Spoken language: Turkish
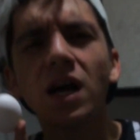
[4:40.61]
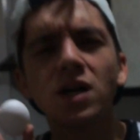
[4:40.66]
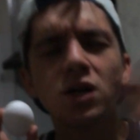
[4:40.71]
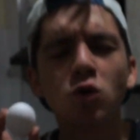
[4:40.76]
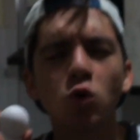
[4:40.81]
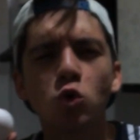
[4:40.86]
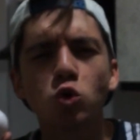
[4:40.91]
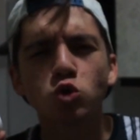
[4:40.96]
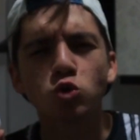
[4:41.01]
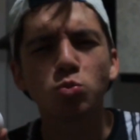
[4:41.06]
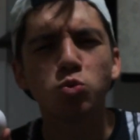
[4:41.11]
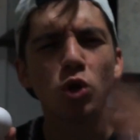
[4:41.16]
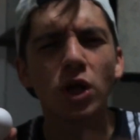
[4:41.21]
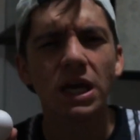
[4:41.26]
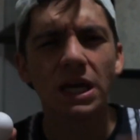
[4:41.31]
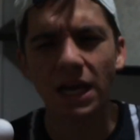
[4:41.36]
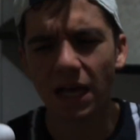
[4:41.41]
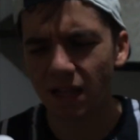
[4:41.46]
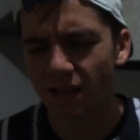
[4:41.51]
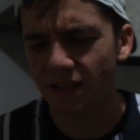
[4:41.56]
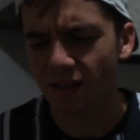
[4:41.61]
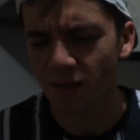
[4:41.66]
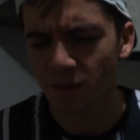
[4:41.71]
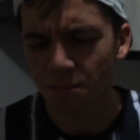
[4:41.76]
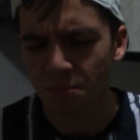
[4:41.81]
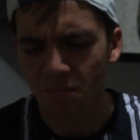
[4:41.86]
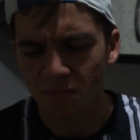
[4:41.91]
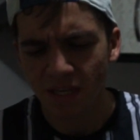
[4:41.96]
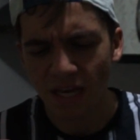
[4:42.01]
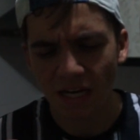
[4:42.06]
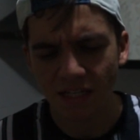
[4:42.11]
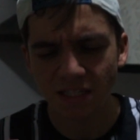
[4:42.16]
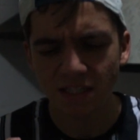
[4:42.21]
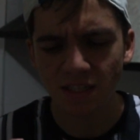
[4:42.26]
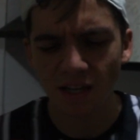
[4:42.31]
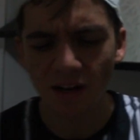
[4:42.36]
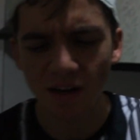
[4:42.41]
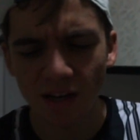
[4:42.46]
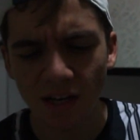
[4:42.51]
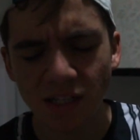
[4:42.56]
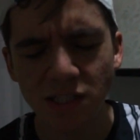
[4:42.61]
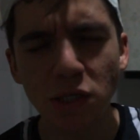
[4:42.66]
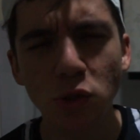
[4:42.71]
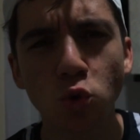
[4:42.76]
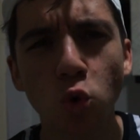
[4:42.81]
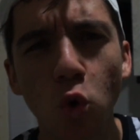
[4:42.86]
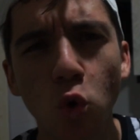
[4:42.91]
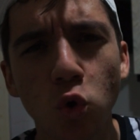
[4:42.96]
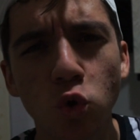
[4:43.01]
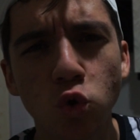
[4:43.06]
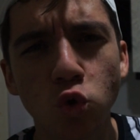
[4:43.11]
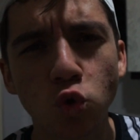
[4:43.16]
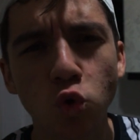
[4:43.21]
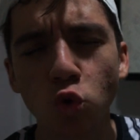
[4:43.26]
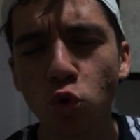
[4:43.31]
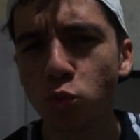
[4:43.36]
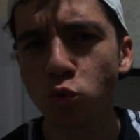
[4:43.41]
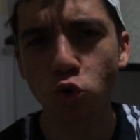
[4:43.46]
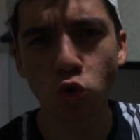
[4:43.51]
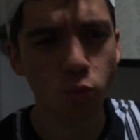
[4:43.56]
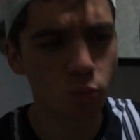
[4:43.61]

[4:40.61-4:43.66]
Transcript: kokusu buraya geldi. Gerçekten arkadaşlar çok kötü çürümüş